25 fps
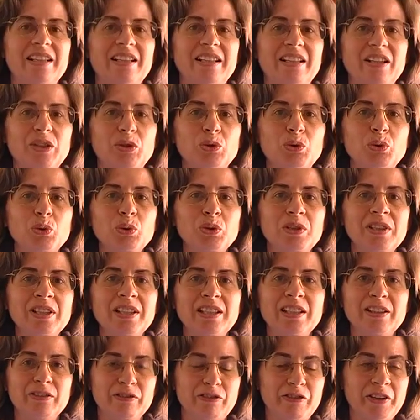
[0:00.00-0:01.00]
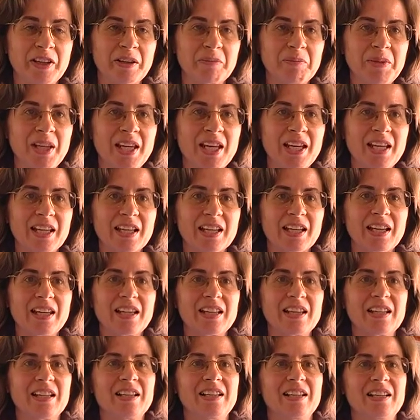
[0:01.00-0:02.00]
eh, tutti gli
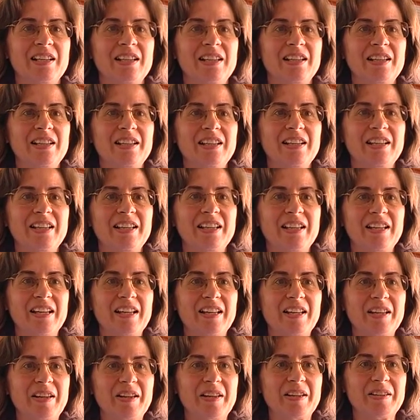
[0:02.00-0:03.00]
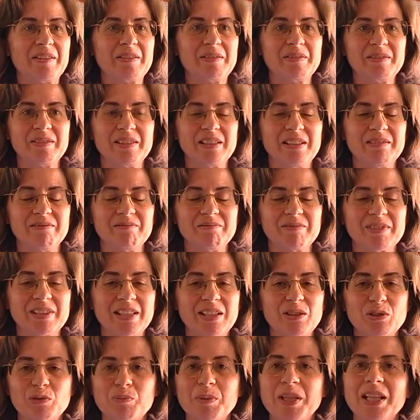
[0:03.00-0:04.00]
infermieri eh,
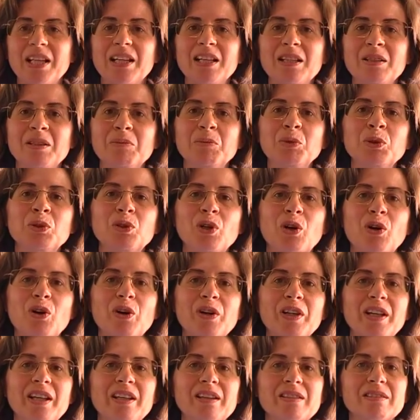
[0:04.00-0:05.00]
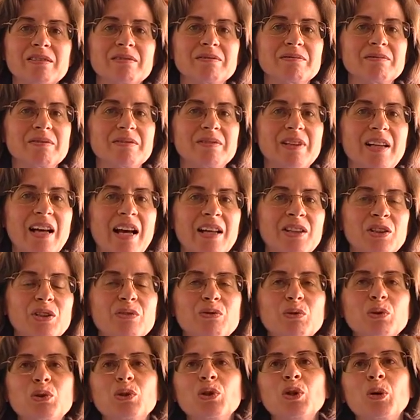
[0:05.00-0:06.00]
dell'ospedale di Mutoi hanno
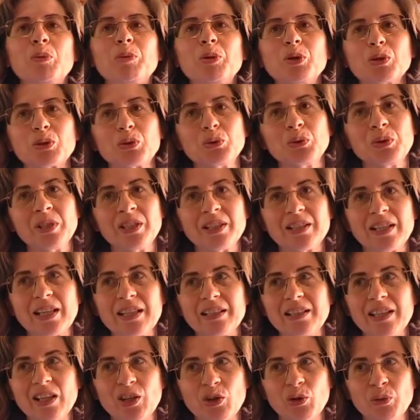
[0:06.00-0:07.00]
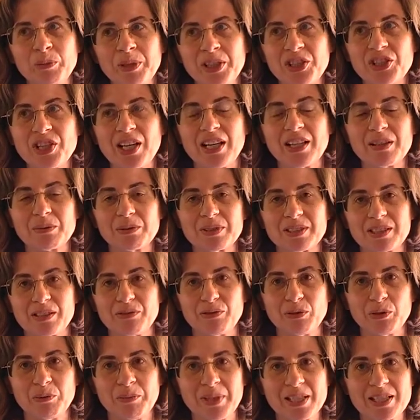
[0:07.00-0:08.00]
avuto l'opportunità di incominciare questa
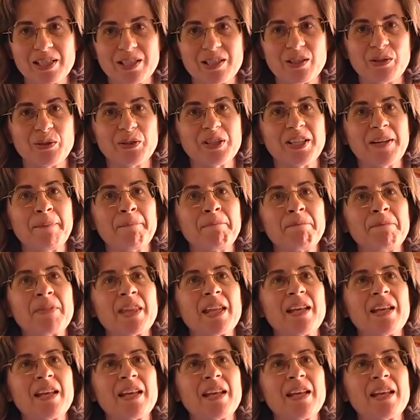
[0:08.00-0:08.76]
formazione.